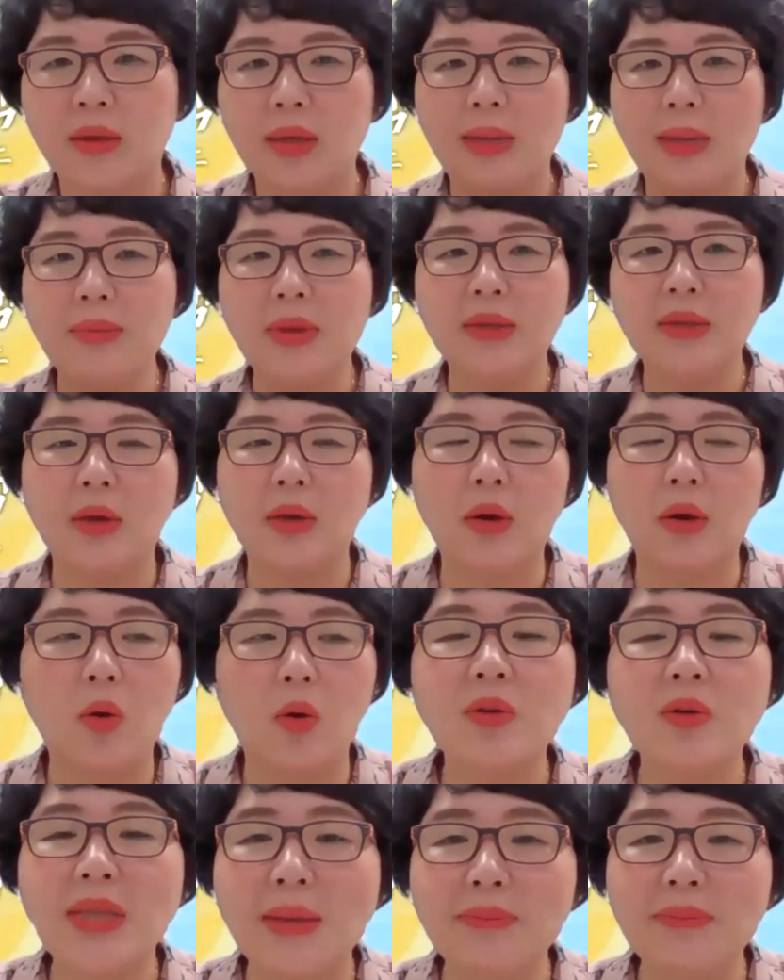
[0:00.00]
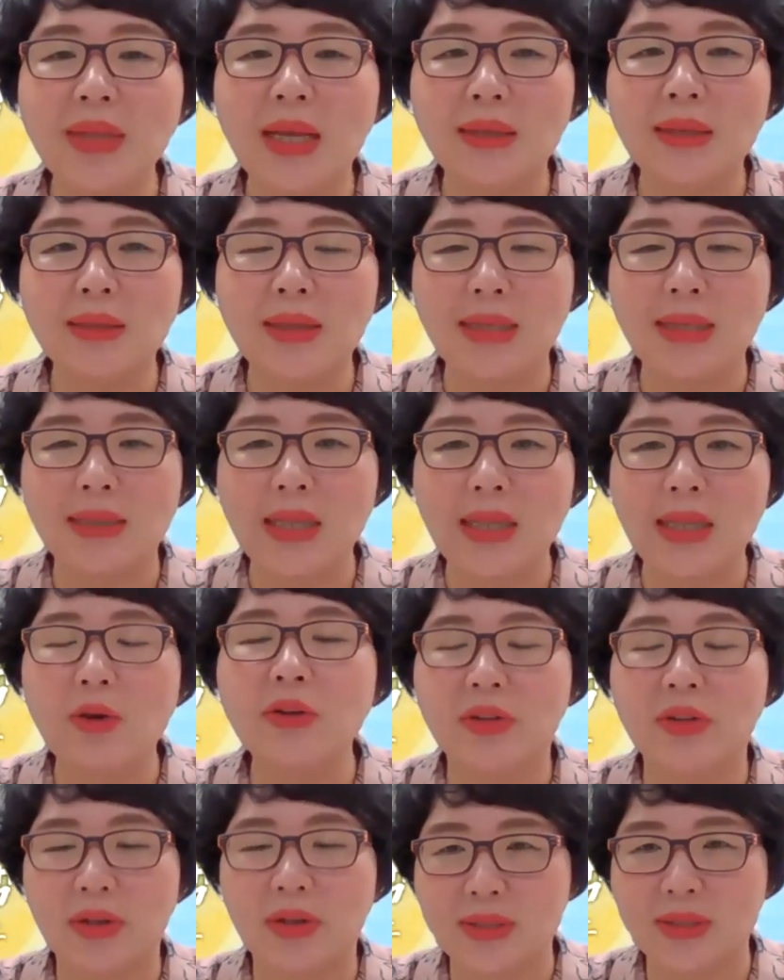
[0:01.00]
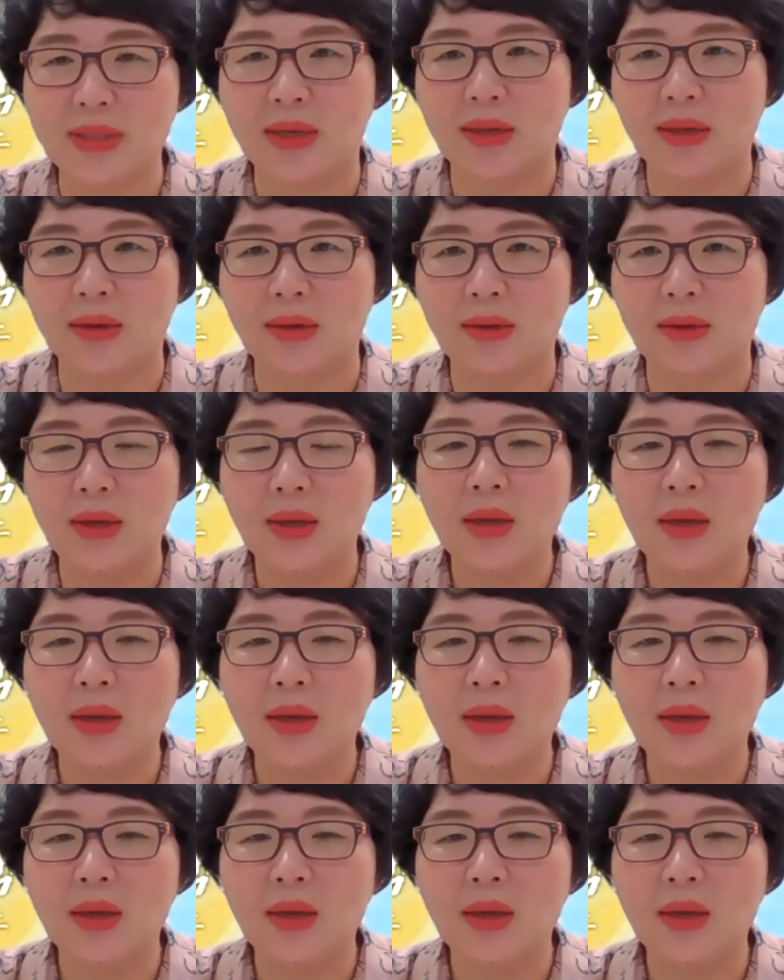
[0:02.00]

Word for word: 하면서 홍삼단을 하나 태워드렸어요.